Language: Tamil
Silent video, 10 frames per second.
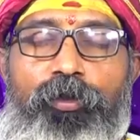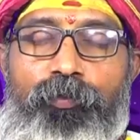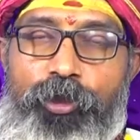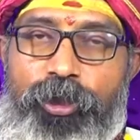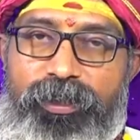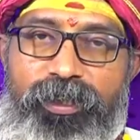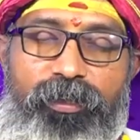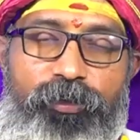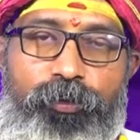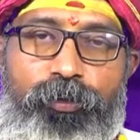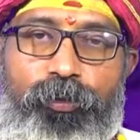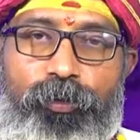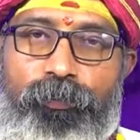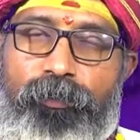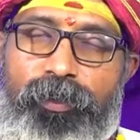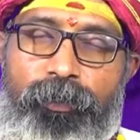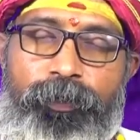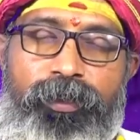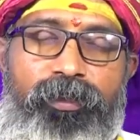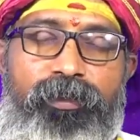ரொம்ப சக்தியாக இருக்கும் ரொம்ப
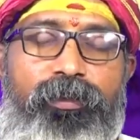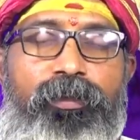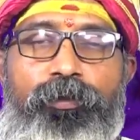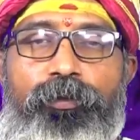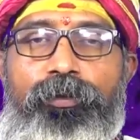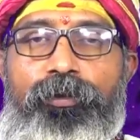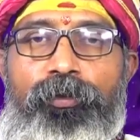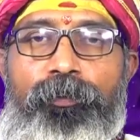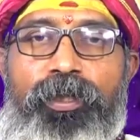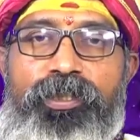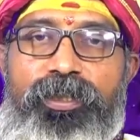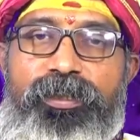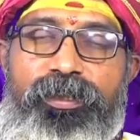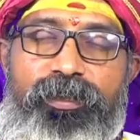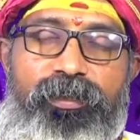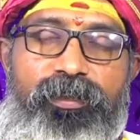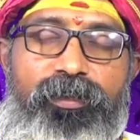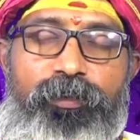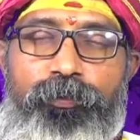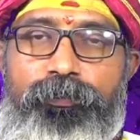வலிமை நடந்ததாக இருக்கும் உங்கள் பிரச்சனையை
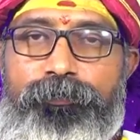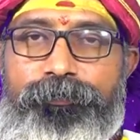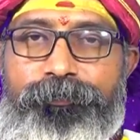தீர்க்கிறதா இருக்கும்